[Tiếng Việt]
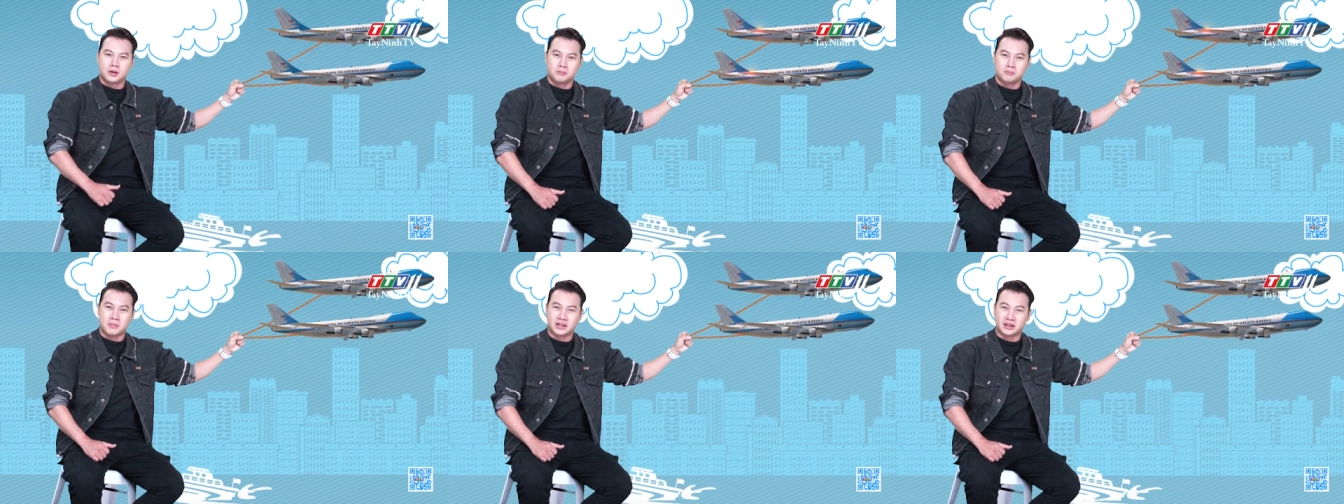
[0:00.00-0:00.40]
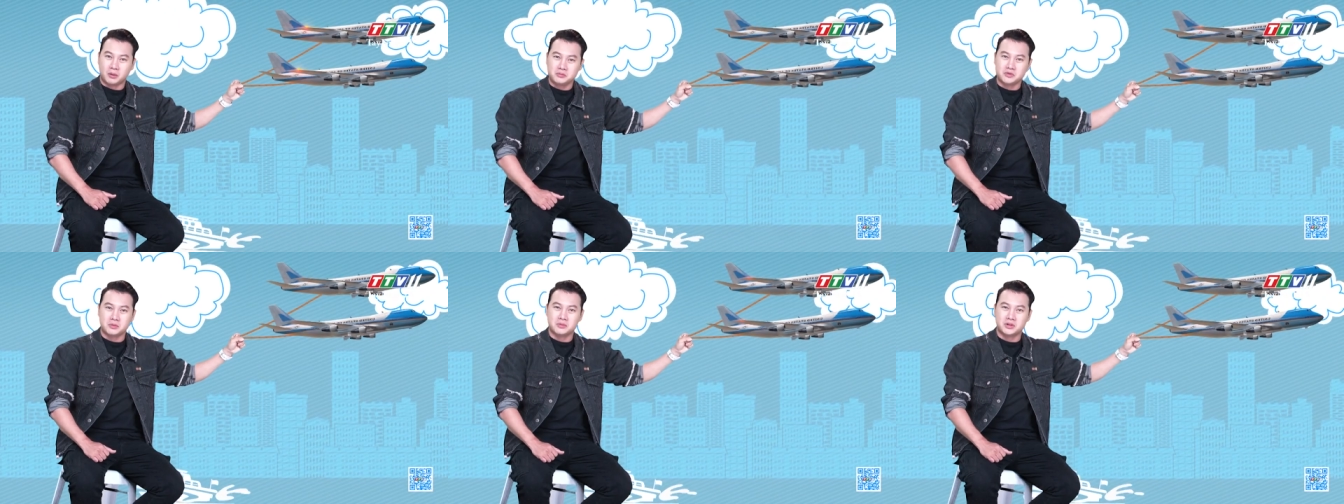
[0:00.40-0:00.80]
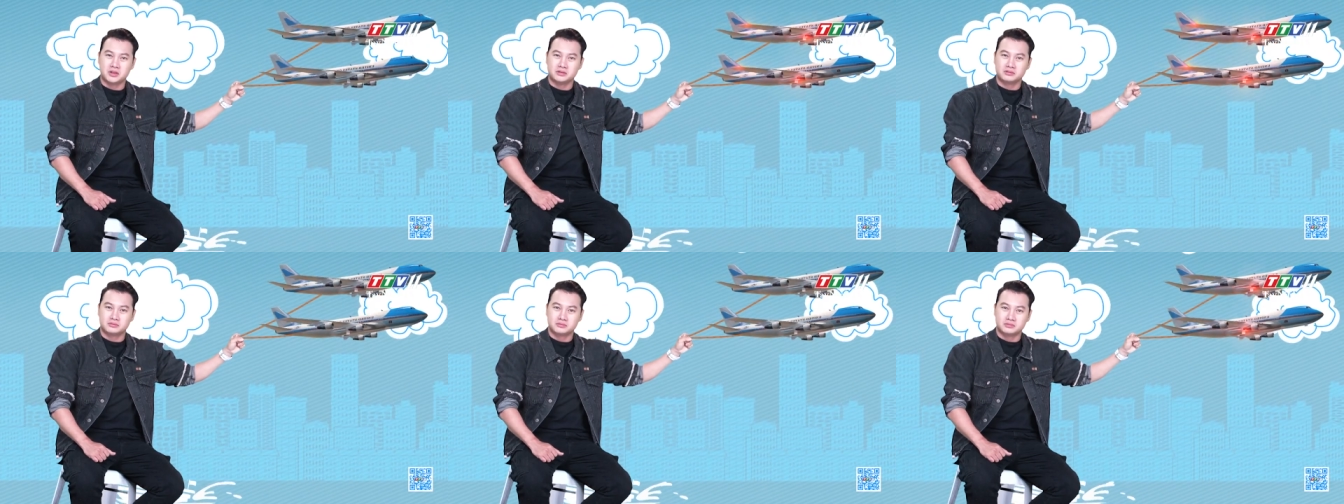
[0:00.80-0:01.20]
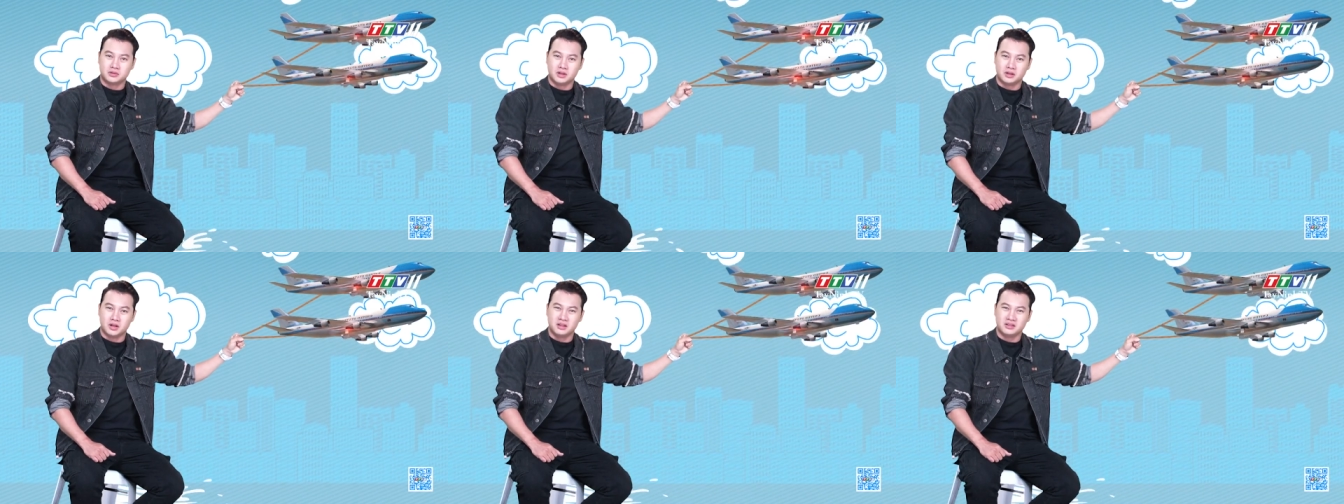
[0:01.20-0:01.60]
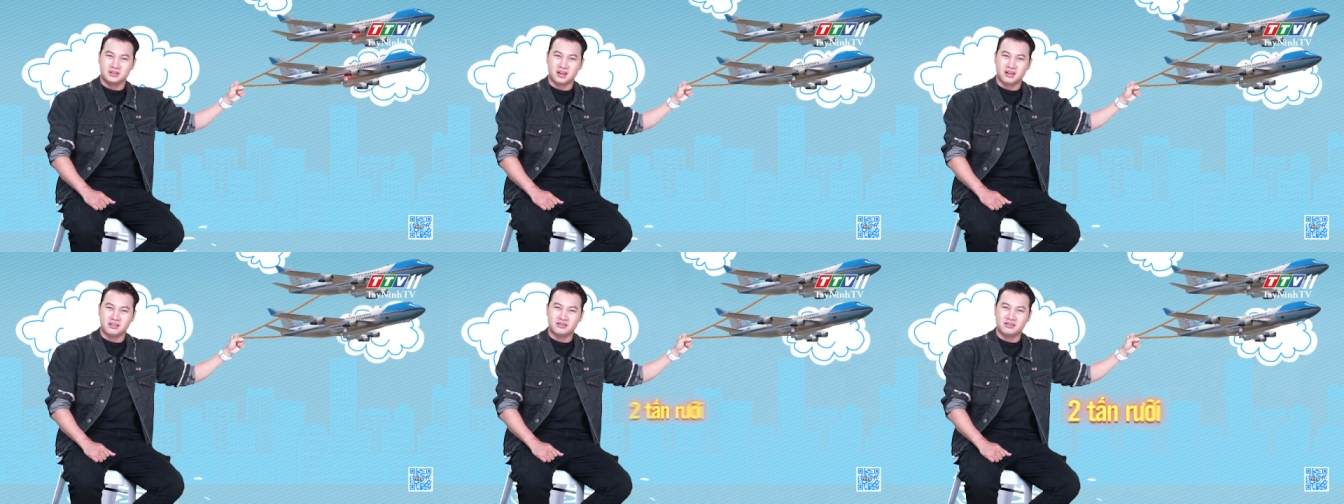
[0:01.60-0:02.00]
mà tổng trọng lượng thì đến
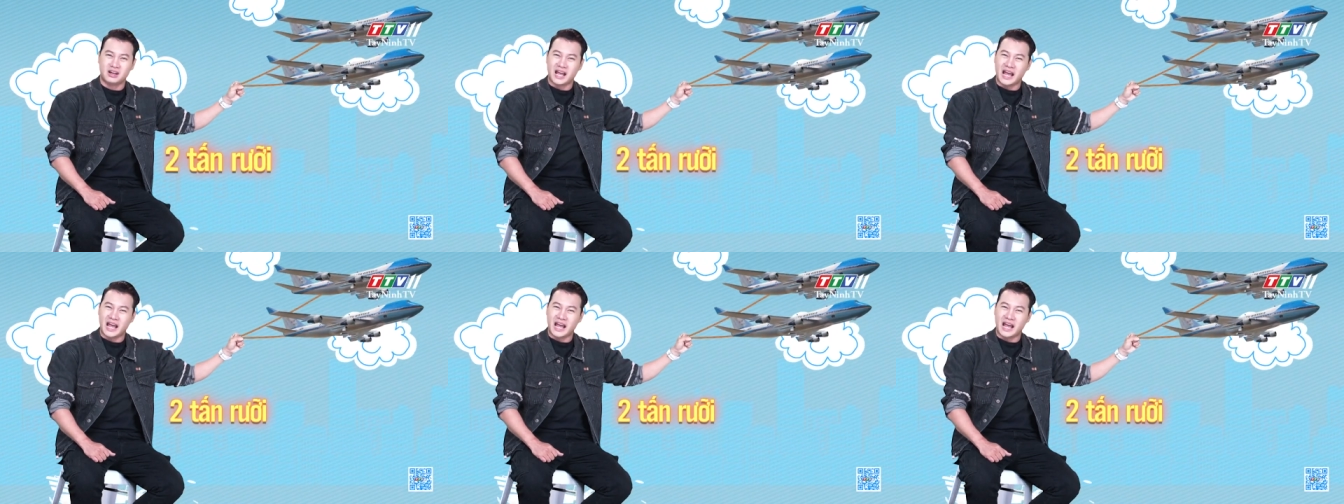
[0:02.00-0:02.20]
tận